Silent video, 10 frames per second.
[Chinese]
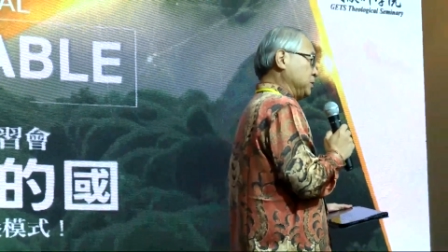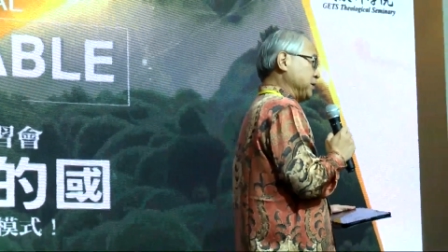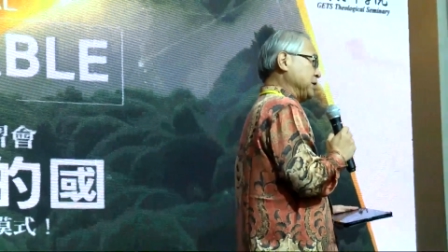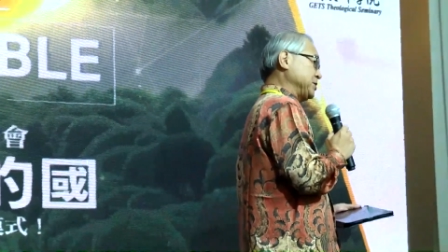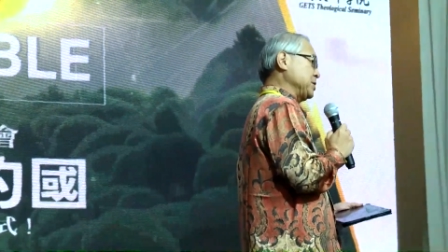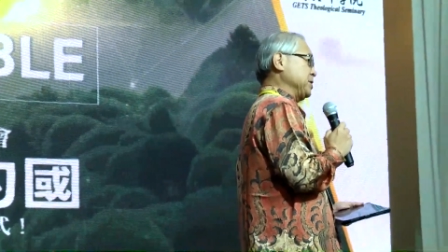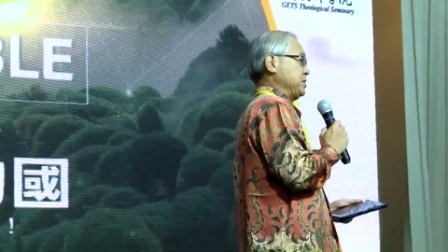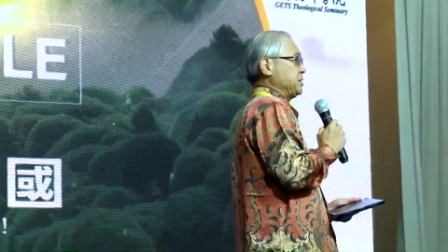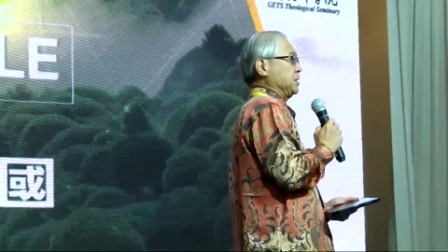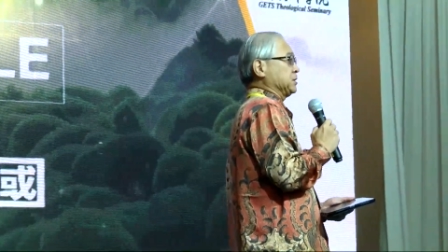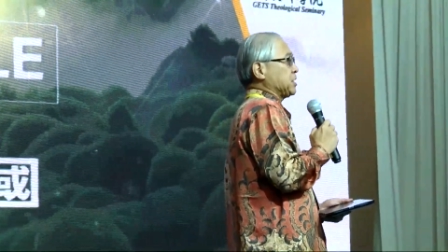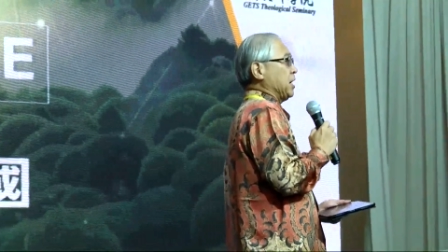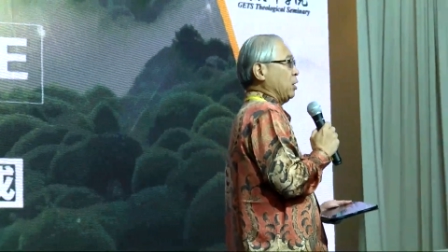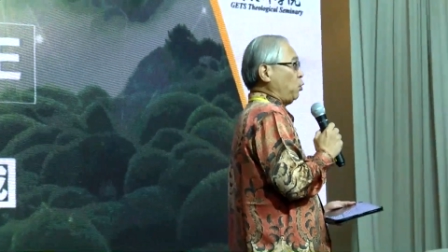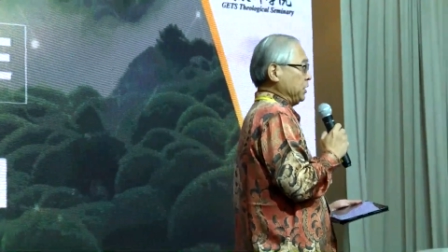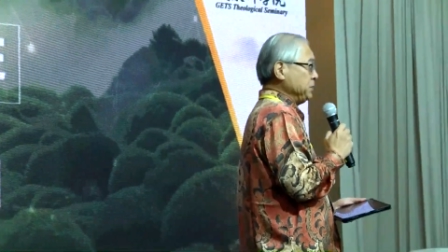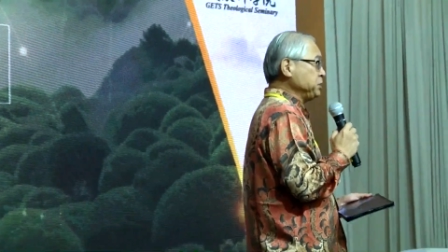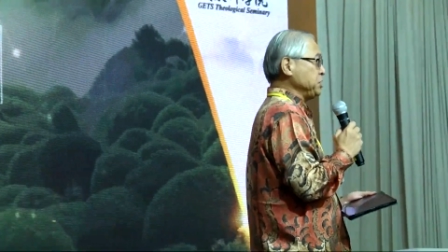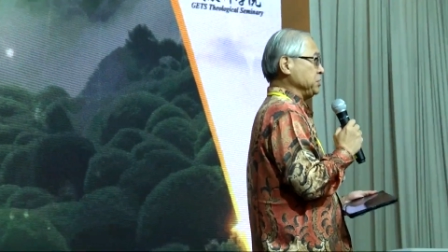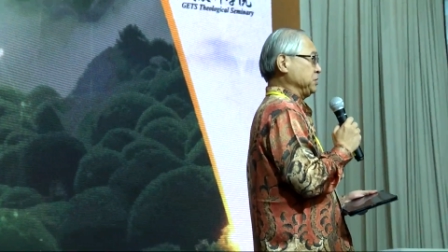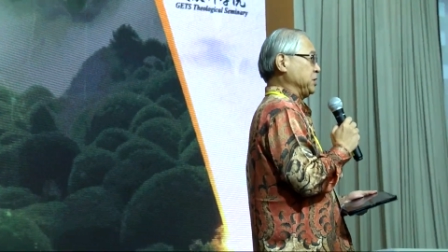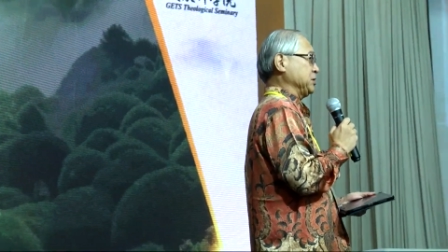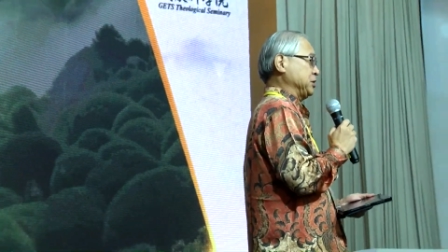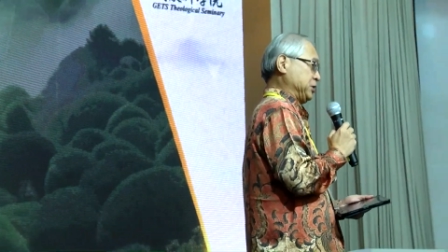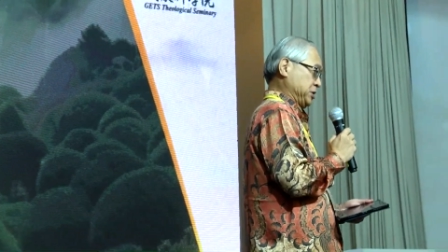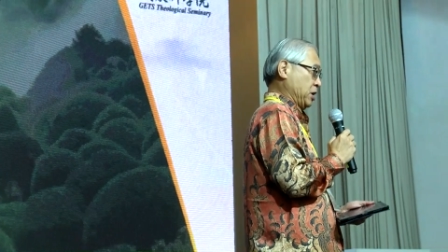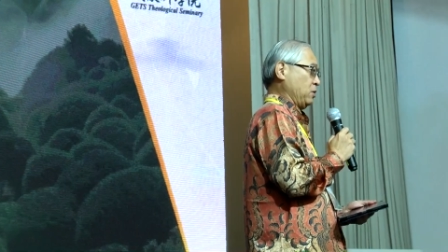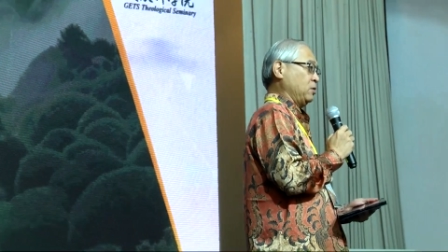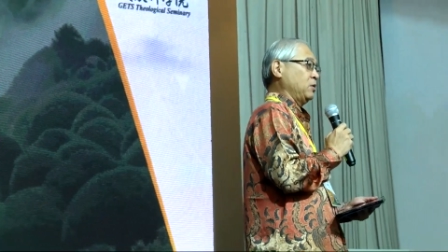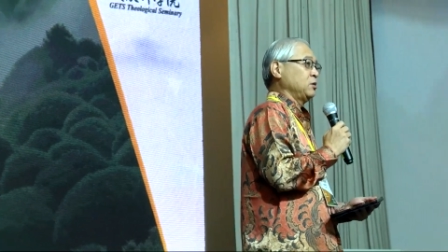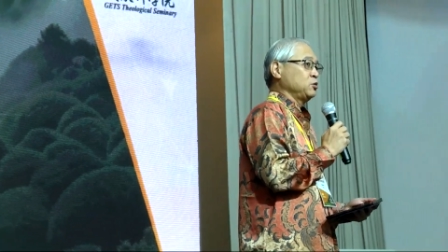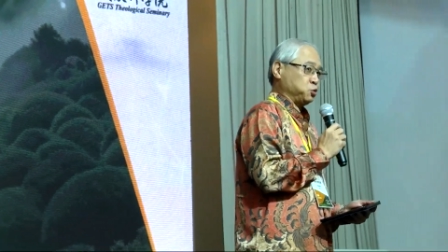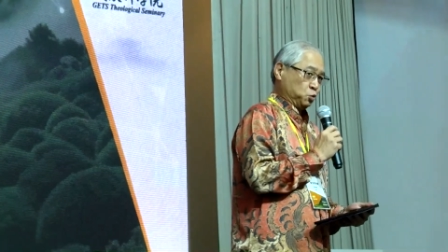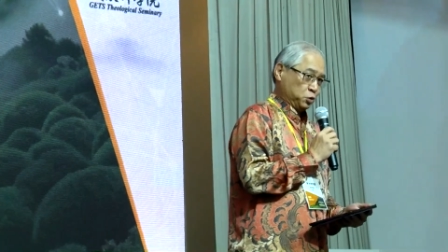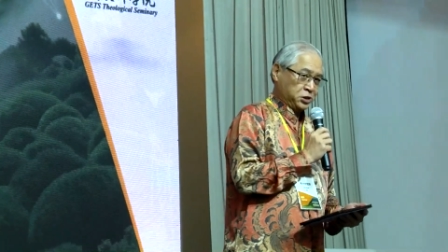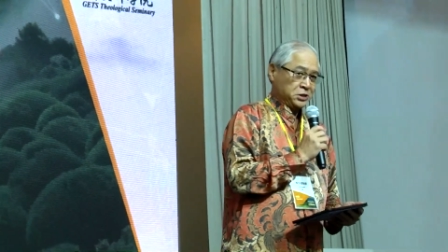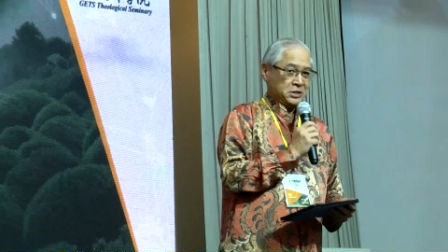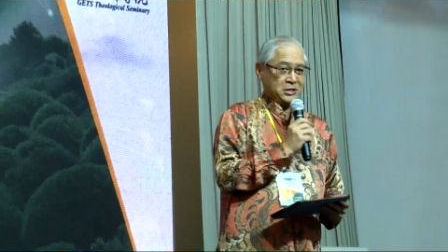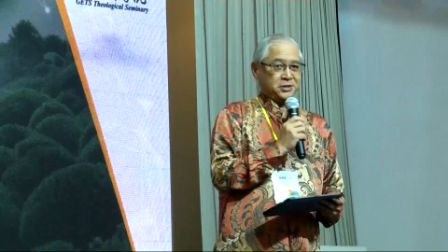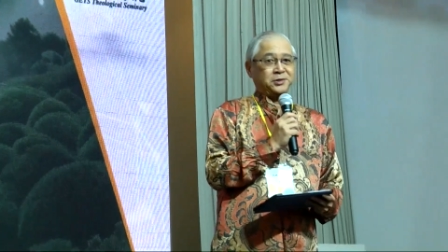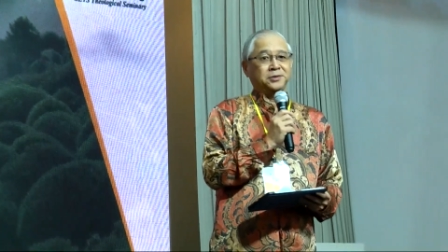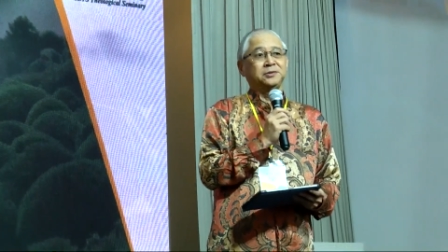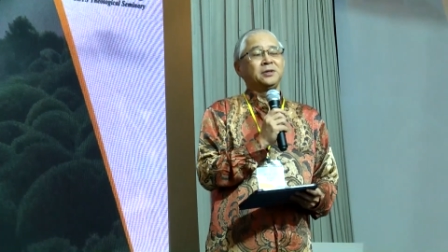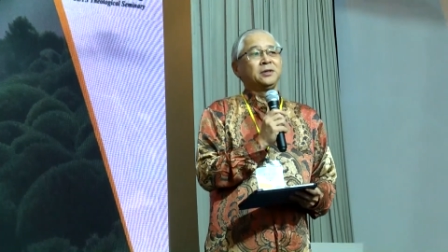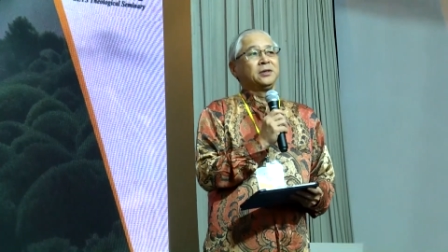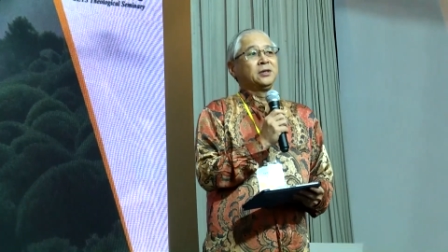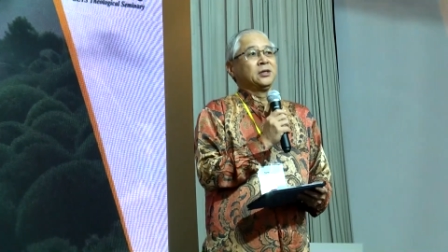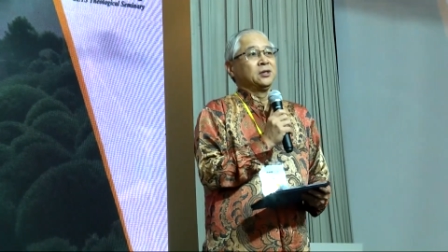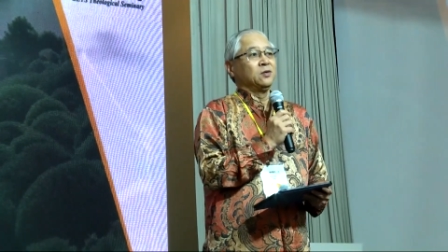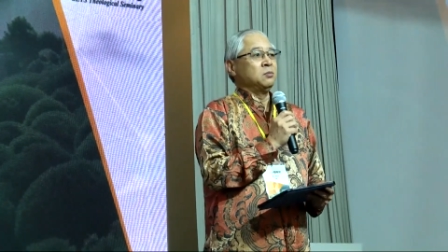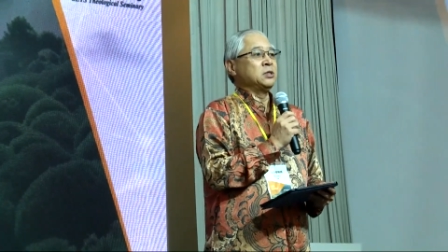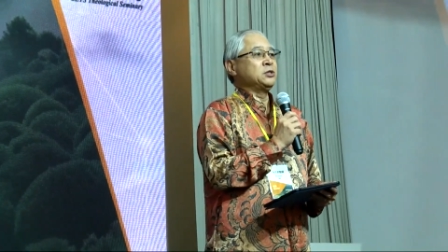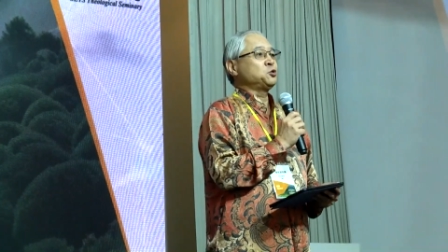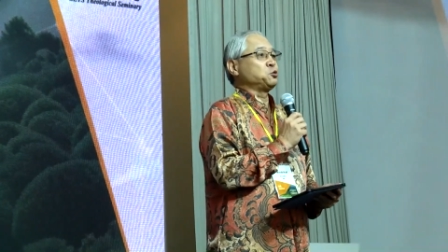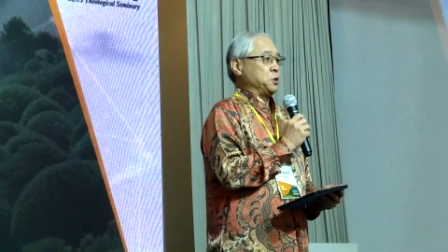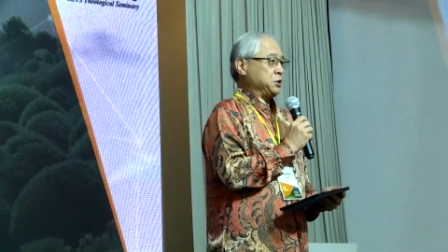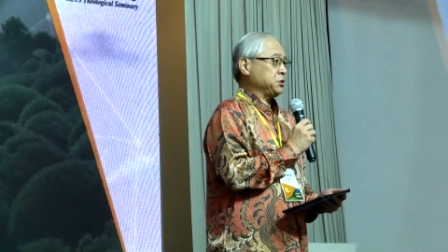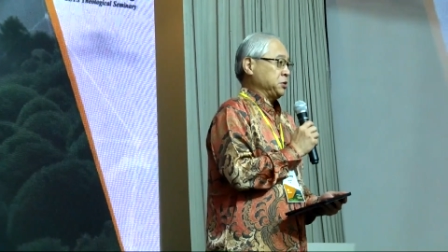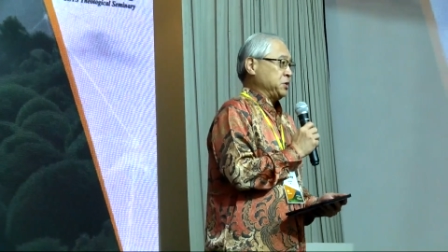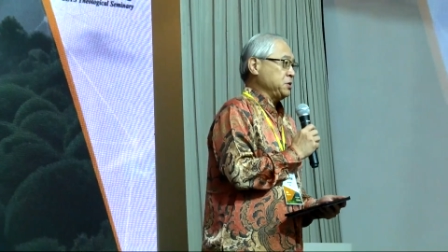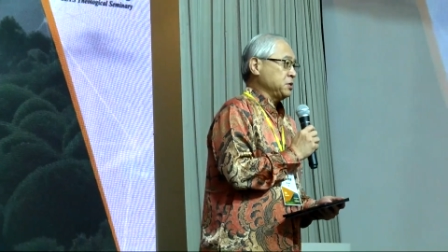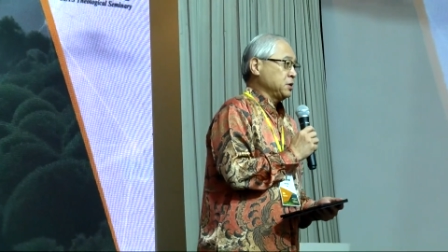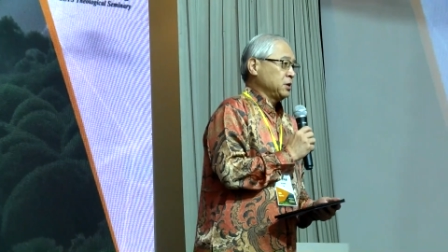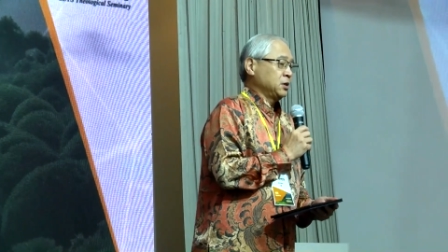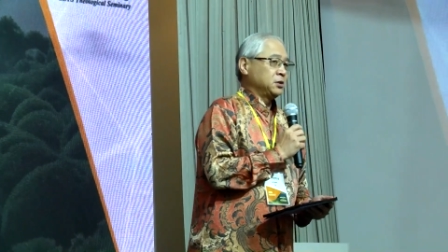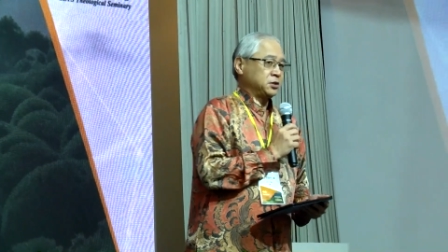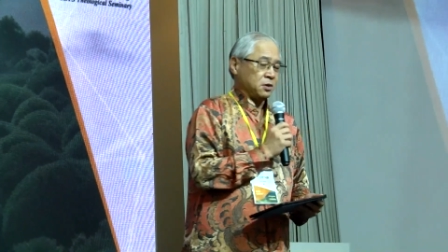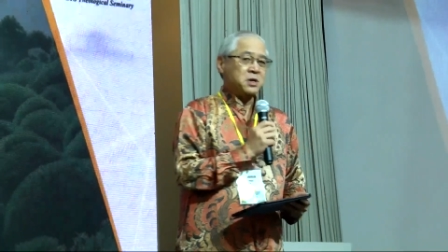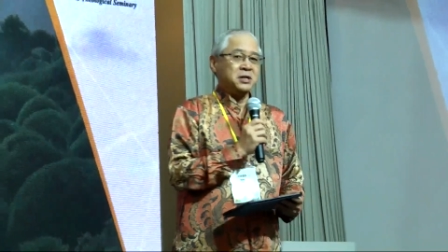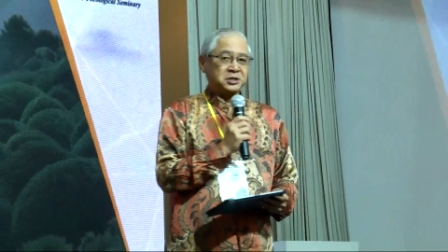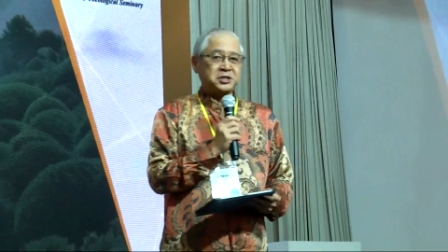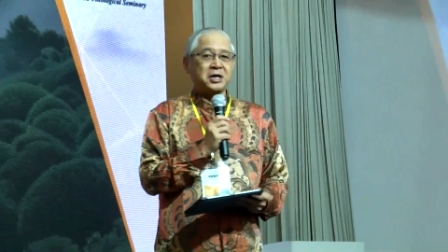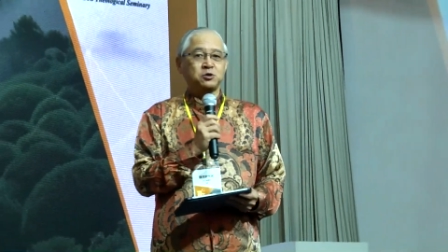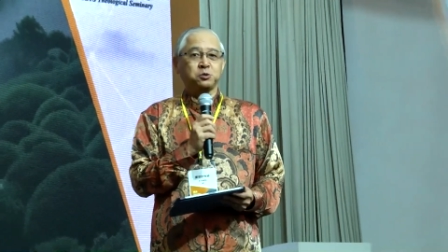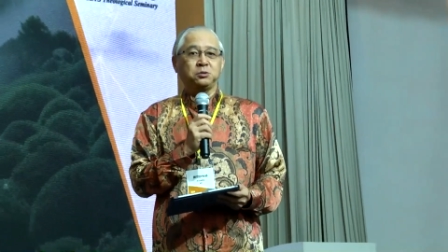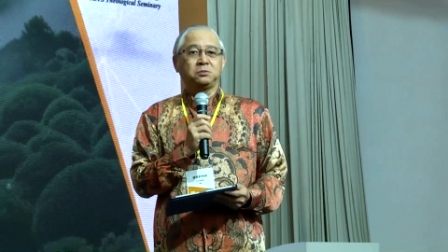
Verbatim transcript: 样的一个大环境的小处境里头，我们学习怎么样相处。